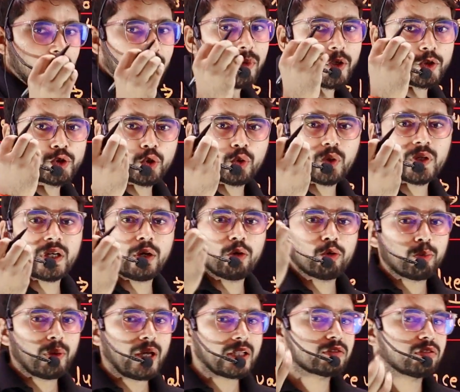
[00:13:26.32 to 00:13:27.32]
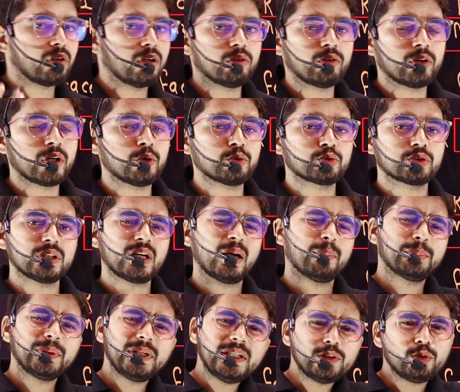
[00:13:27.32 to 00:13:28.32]
बच्चों का डाउट मैथ्स वालों का डाउट सर
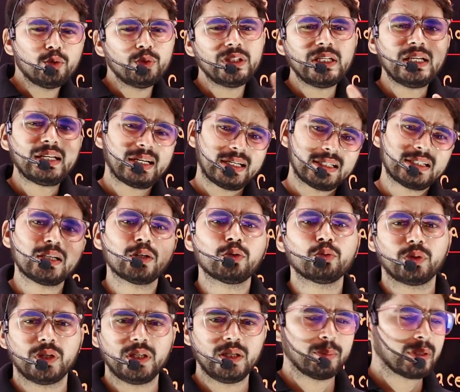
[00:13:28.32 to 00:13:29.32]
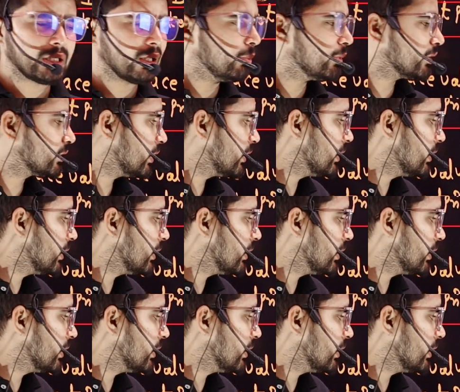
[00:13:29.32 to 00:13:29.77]
आपने तो ये रटा हुआ है मतलब इस